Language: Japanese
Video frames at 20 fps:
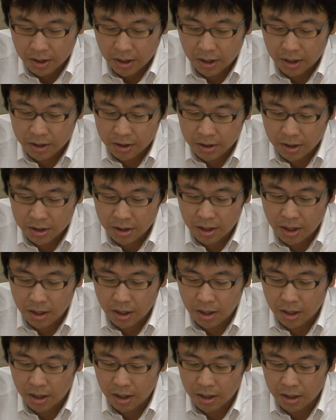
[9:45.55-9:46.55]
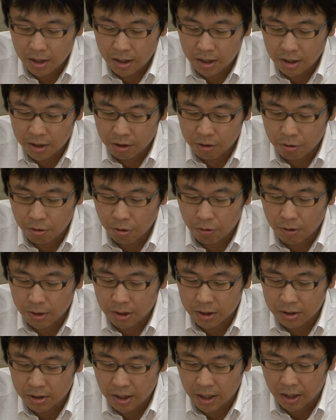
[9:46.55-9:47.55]
えー、しかしながら、えー、リコーは
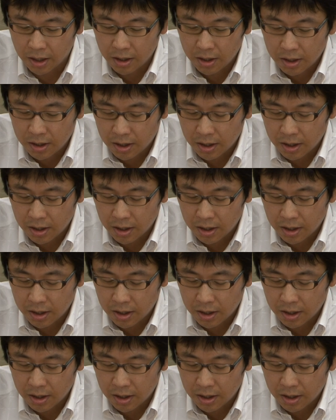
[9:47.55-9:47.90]
ですね、